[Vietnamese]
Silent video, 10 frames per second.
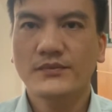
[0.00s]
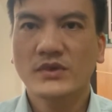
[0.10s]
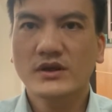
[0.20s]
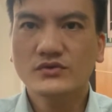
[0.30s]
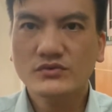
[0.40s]

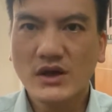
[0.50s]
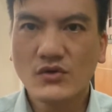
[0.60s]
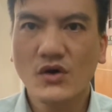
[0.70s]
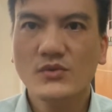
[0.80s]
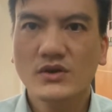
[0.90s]
tức là chúng ta
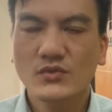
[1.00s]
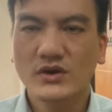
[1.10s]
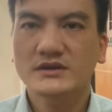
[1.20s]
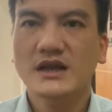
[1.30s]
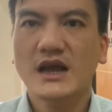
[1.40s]
có được một
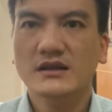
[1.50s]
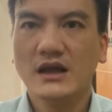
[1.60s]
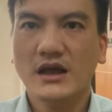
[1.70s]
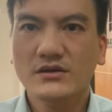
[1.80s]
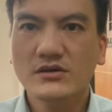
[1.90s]
cái trạng
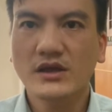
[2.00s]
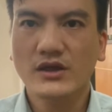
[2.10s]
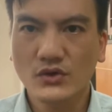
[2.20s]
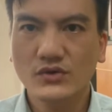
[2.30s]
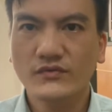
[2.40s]
thái cơ thể
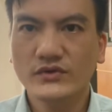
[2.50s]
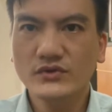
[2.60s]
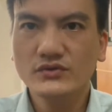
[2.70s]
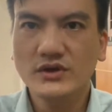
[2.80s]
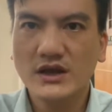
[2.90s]
tốt ví dụ
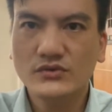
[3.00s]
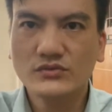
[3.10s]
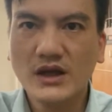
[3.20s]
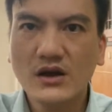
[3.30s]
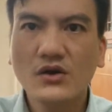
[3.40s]
như là chúng
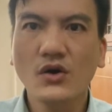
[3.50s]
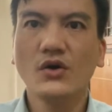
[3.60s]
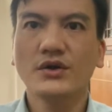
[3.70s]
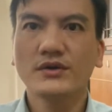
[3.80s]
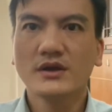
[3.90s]
ta ngồi